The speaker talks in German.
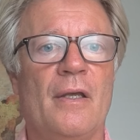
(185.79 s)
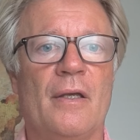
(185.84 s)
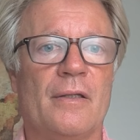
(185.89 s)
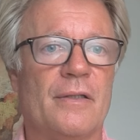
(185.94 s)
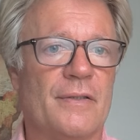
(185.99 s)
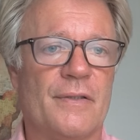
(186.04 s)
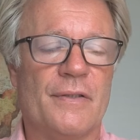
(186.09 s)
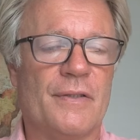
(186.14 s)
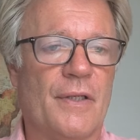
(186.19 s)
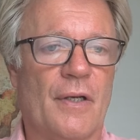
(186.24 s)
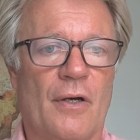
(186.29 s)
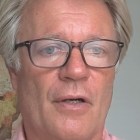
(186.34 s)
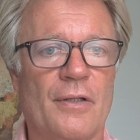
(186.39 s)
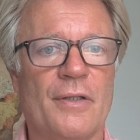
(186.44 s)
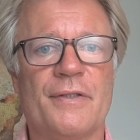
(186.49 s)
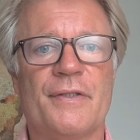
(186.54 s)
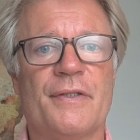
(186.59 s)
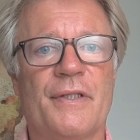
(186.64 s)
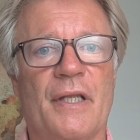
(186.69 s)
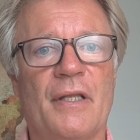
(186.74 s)
Es ist ja
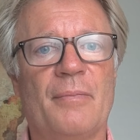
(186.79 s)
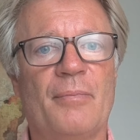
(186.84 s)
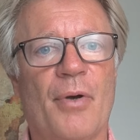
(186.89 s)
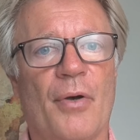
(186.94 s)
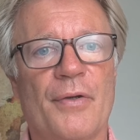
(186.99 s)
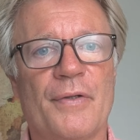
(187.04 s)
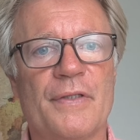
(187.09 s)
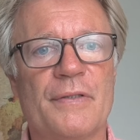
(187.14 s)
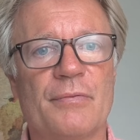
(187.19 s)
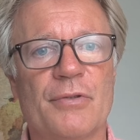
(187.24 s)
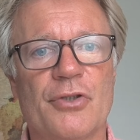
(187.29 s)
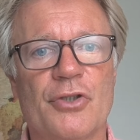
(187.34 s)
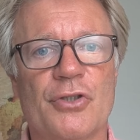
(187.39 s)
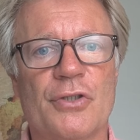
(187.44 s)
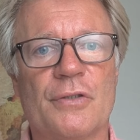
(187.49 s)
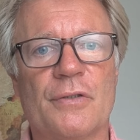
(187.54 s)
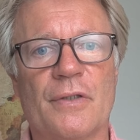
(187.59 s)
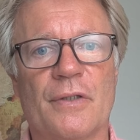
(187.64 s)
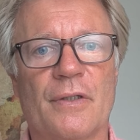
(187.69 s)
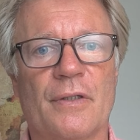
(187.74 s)
alles denkbar
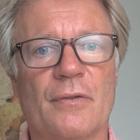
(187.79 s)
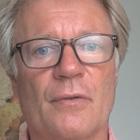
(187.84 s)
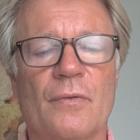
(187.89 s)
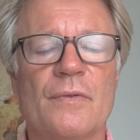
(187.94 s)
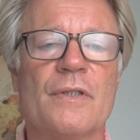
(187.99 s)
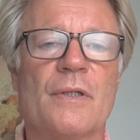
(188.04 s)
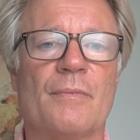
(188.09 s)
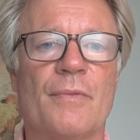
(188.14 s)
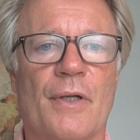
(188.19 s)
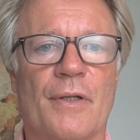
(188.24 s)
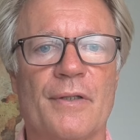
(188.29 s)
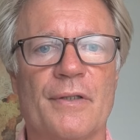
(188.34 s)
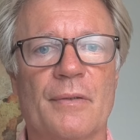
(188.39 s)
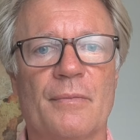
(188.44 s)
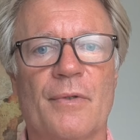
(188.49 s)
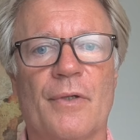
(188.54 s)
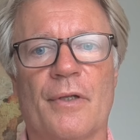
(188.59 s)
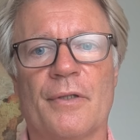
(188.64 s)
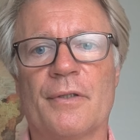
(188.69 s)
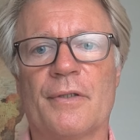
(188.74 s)
inzwischen in unserem Land,
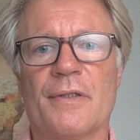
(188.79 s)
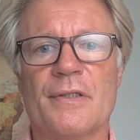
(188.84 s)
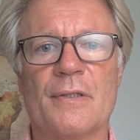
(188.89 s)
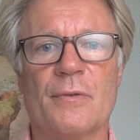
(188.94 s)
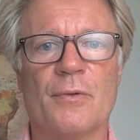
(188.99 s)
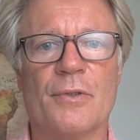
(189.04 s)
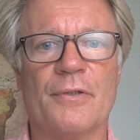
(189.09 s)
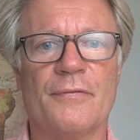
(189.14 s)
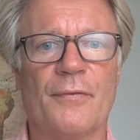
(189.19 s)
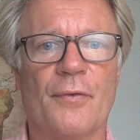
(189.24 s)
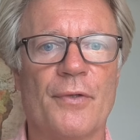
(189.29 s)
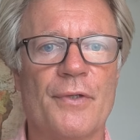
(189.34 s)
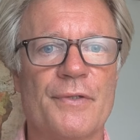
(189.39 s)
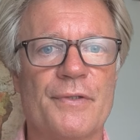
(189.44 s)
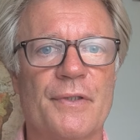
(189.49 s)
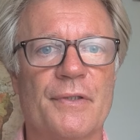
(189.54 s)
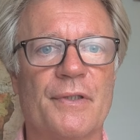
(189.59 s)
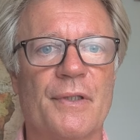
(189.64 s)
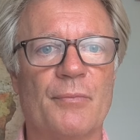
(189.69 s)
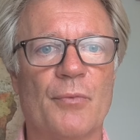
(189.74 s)
im Land des Leuchtfeuers
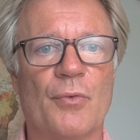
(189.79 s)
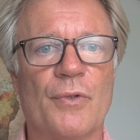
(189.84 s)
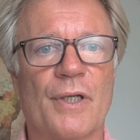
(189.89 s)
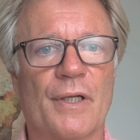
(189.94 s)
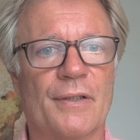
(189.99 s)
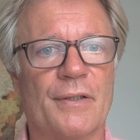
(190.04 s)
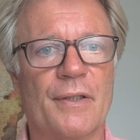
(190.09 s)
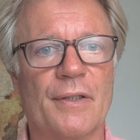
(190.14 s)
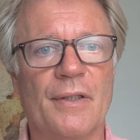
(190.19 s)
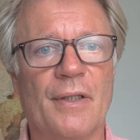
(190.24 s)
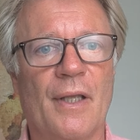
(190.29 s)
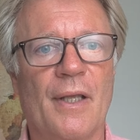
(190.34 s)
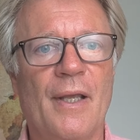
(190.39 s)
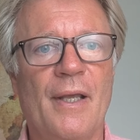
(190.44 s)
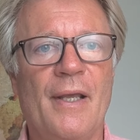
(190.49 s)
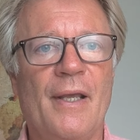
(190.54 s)
der Demokratie.